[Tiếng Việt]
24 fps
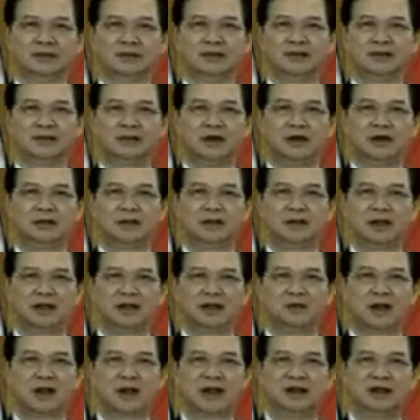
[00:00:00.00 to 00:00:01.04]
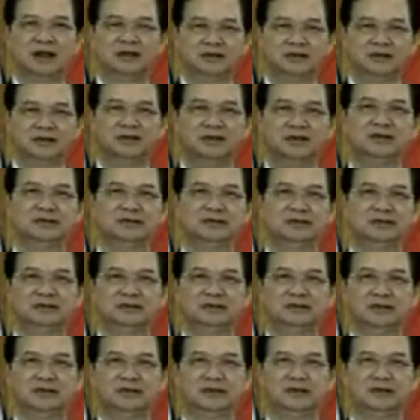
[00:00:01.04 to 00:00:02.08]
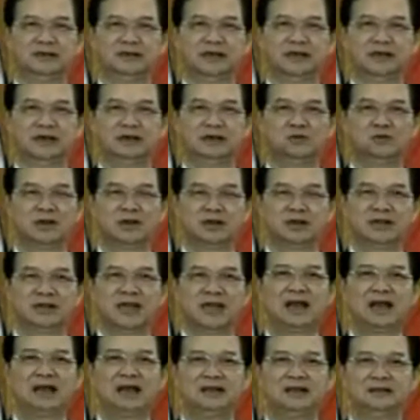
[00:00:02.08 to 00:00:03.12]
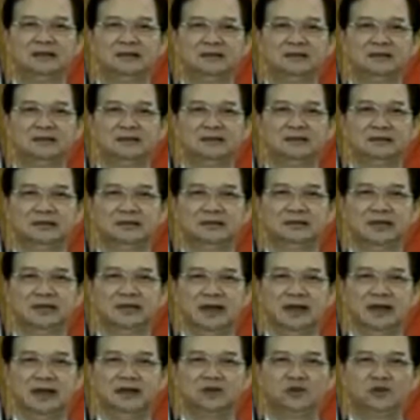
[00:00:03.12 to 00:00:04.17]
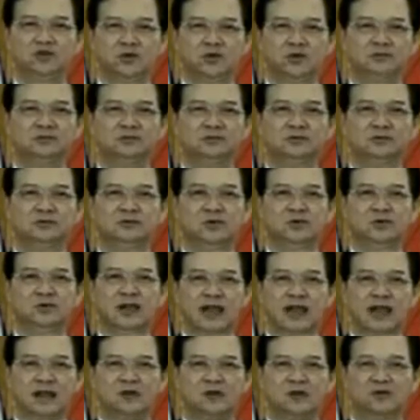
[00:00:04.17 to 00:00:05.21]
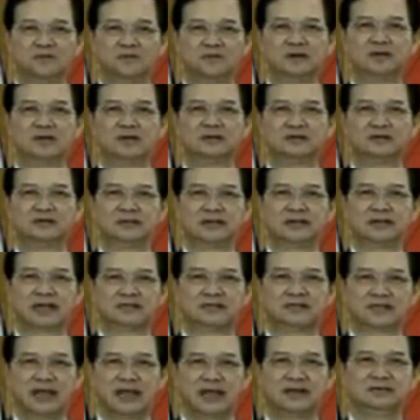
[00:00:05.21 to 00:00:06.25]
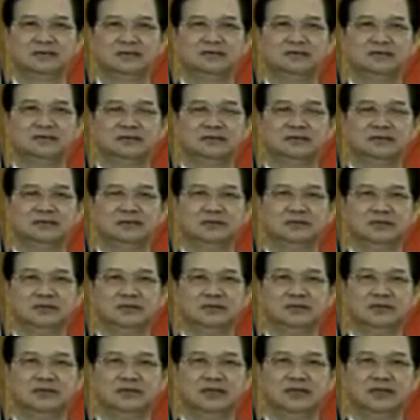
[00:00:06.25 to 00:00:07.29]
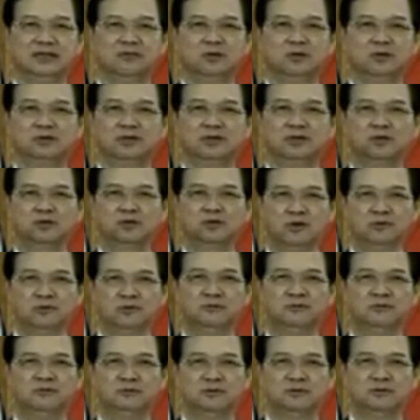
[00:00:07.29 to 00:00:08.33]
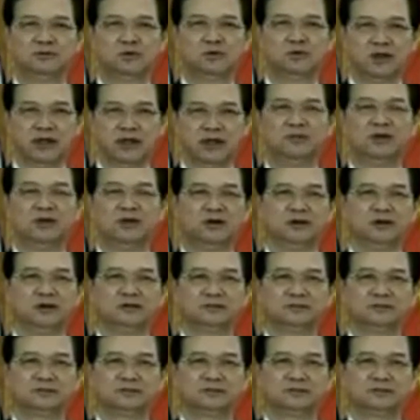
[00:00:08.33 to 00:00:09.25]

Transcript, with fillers: Kết hợp hài hòa hơn nữa lợi ích quốc gia với lợi ích chung của cả khu vực ASEAN vì mục tiêu chung của Hiệp hội.